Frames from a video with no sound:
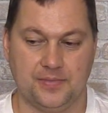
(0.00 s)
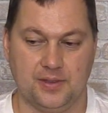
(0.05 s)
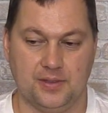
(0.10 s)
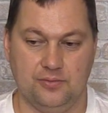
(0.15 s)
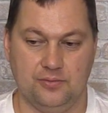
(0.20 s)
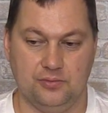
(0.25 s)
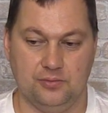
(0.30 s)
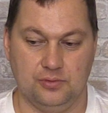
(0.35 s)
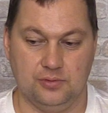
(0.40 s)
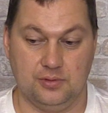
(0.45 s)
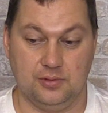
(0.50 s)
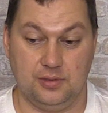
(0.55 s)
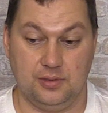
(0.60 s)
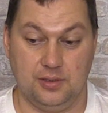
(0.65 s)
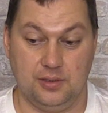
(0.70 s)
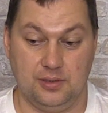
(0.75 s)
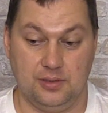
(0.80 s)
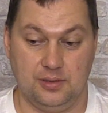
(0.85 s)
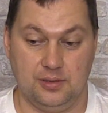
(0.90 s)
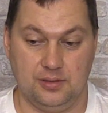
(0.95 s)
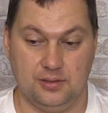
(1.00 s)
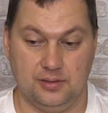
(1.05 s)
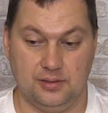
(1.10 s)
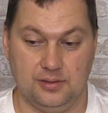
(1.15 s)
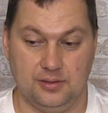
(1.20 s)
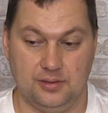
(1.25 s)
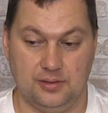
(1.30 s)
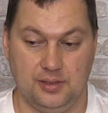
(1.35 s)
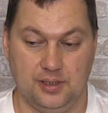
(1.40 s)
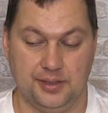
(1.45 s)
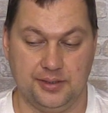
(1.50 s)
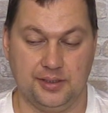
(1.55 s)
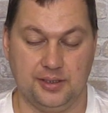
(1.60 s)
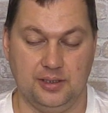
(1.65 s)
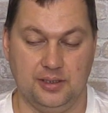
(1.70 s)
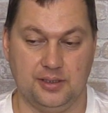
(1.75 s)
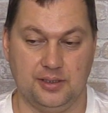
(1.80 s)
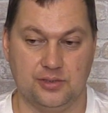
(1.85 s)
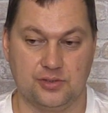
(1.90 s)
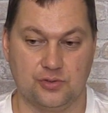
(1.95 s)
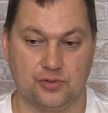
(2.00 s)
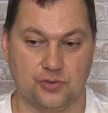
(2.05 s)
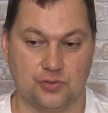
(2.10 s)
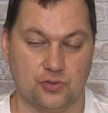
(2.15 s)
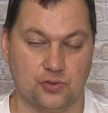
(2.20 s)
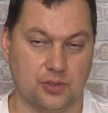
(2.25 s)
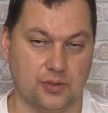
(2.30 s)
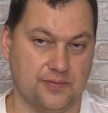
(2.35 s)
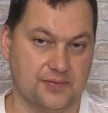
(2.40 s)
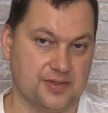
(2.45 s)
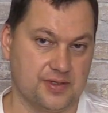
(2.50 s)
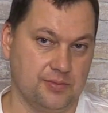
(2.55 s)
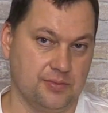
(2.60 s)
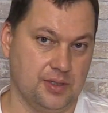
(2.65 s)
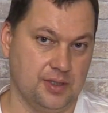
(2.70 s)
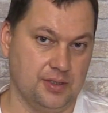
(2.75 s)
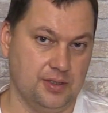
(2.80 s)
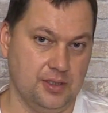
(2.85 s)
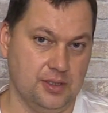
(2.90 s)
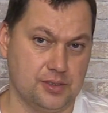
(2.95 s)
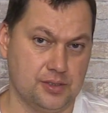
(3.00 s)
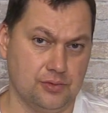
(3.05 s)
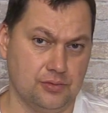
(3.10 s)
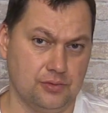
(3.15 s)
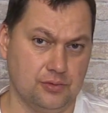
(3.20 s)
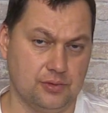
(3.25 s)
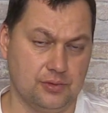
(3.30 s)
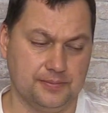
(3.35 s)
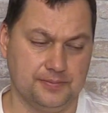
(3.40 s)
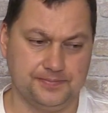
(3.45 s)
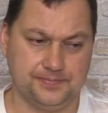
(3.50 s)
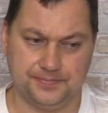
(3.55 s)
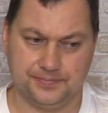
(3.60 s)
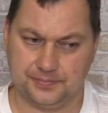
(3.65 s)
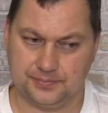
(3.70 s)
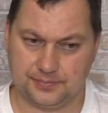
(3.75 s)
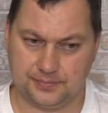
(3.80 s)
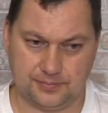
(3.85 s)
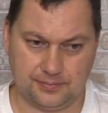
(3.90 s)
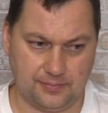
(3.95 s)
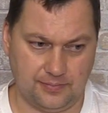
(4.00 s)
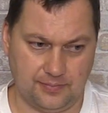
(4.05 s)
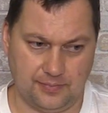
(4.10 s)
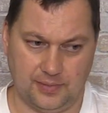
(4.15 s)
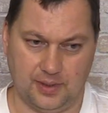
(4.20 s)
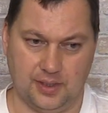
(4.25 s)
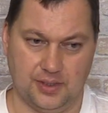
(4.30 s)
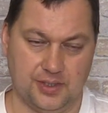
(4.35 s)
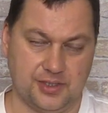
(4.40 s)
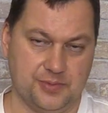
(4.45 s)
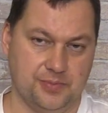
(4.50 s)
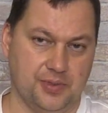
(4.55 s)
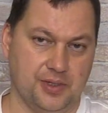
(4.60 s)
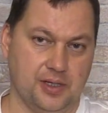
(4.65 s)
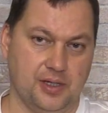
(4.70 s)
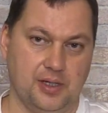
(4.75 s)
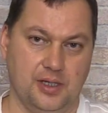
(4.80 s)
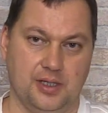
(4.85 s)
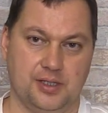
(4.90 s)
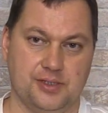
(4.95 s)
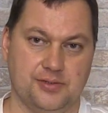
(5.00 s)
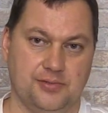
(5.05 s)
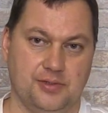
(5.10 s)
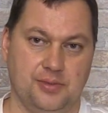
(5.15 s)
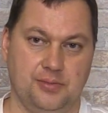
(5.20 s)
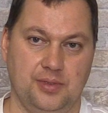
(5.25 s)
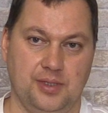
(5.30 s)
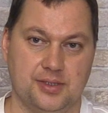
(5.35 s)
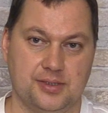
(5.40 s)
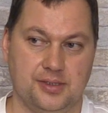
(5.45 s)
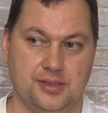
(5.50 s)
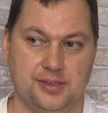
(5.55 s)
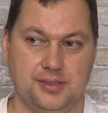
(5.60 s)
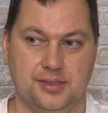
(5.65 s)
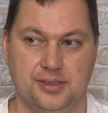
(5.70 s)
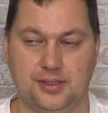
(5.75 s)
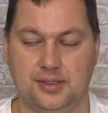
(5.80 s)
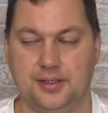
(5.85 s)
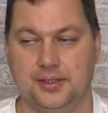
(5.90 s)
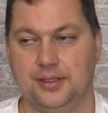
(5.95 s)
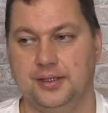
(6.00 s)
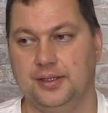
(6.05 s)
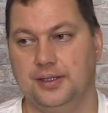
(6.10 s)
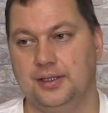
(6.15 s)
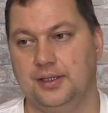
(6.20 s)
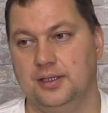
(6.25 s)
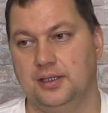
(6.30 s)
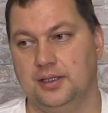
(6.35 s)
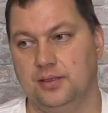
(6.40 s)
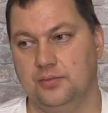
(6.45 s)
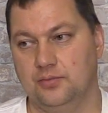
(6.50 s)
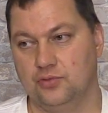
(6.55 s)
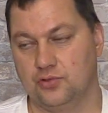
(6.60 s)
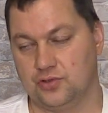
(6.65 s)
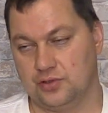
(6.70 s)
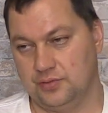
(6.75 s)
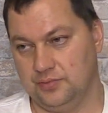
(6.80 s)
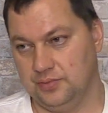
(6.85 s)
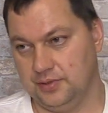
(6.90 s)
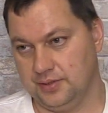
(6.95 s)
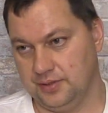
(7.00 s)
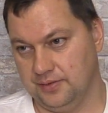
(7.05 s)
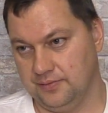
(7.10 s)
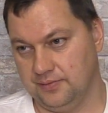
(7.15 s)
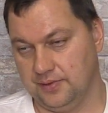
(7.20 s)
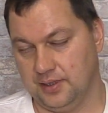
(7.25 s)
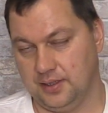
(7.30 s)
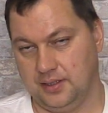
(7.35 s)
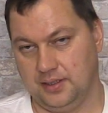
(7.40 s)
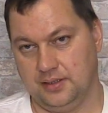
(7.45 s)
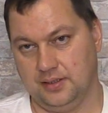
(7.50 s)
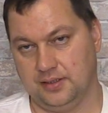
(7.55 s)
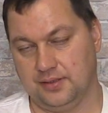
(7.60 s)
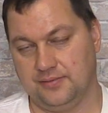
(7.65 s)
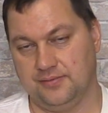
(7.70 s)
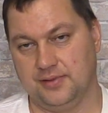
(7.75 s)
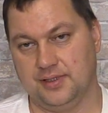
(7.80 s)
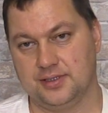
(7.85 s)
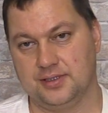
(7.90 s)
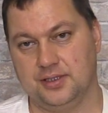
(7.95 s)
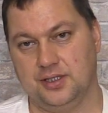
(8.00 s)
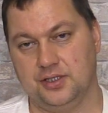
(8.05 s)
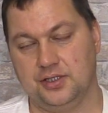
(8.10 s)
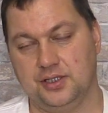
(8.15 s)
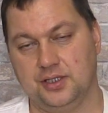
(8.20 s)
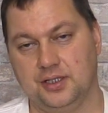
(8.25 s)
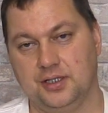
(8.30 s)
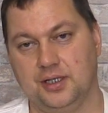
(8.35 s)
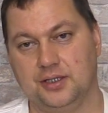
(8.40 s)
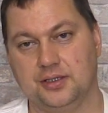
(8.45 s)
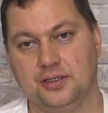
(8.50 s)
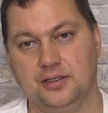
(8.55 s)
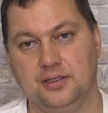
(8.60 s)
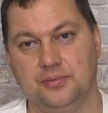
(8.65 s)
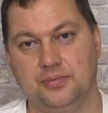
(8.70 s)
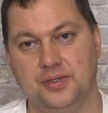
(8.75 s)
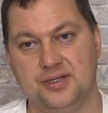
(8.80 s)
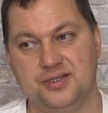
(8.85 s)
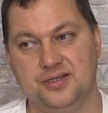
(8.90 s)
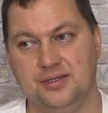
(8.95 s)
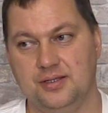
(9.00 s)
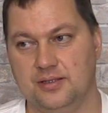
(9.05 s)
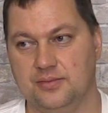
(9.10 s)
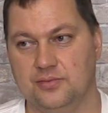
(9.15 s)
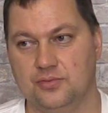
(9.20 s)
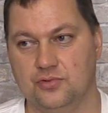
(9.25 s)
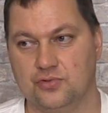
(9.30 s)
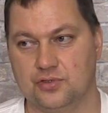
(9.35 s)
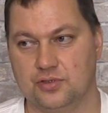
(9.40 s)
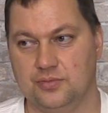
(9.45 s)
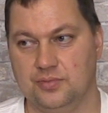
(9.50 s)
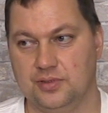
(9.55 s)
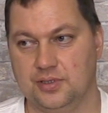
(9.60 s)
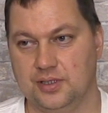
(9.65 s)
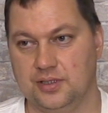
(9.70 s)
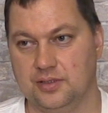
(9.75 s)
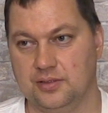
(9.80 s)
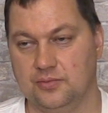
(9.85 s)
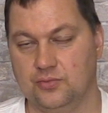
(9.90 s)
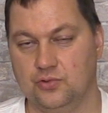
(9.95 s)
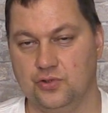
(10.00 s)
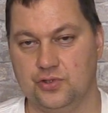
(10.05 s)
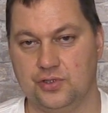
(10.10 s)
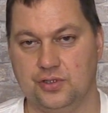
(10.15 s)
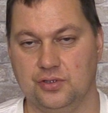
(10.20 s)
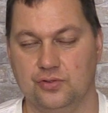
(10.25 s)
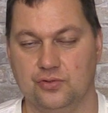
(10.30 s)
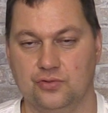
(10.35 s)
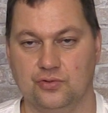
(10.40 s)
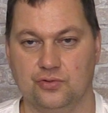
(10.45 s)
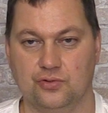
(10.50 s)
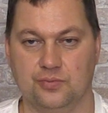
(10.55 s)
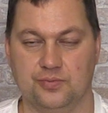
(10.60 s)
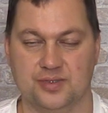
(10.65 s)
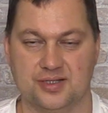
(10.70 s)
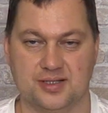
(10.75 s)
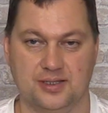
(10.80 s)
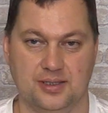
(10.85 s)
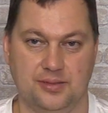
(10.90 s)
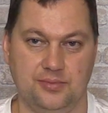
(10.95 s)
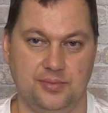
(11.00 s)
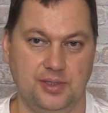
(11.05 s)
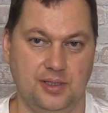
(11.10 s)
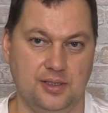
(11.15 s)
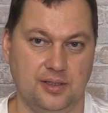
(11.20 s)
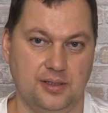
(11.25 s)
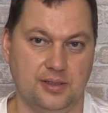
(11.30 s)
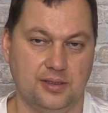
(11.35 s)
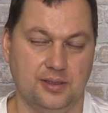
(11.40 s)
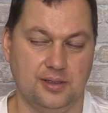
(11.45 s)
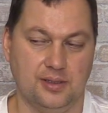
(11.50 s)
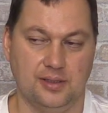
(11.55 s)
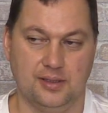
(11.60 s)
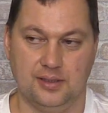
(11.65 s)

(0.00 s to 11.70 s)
Вот. А, ангелы, они друг с другом взаимодействуют, распределяют свои обязанности – может быть два равнозначных ангела по силе, может быть один мощный, другой послабее.